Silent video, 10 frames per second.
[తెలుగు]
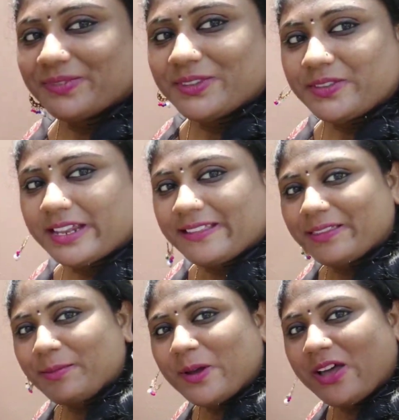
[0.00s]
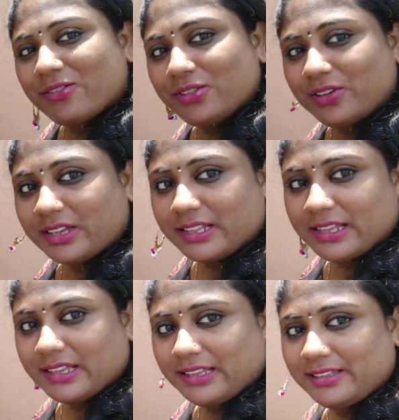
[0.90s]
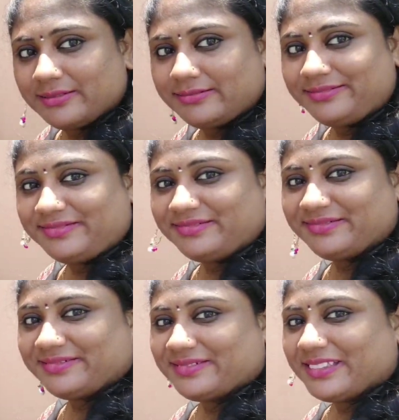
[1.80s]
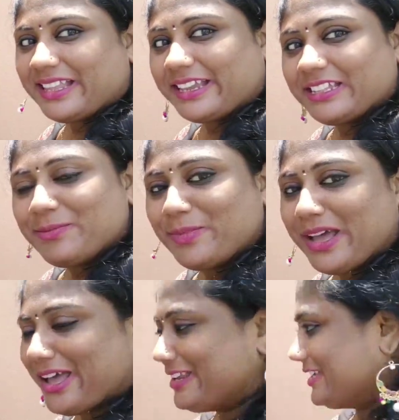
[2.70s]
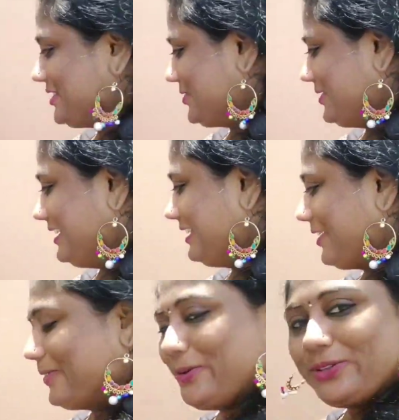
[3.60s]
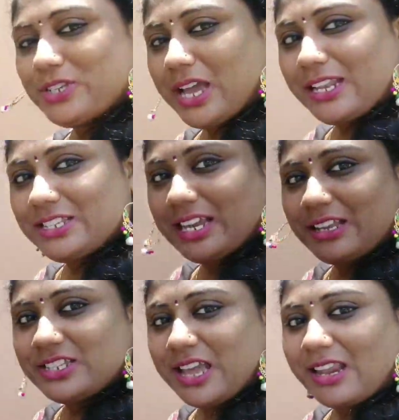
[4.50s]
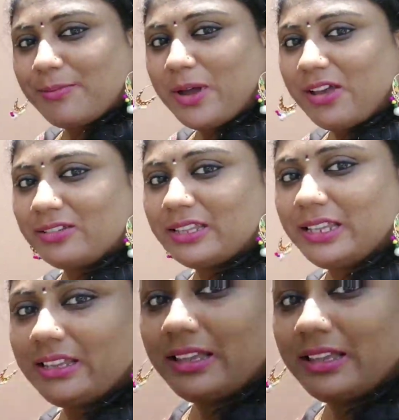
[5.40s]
చూసారు ఎంత బాగుందో కదా నాకైతే బాగా నచ్చుతుంది ఈ రంగు చాలా చాలా చాలా బాగుంది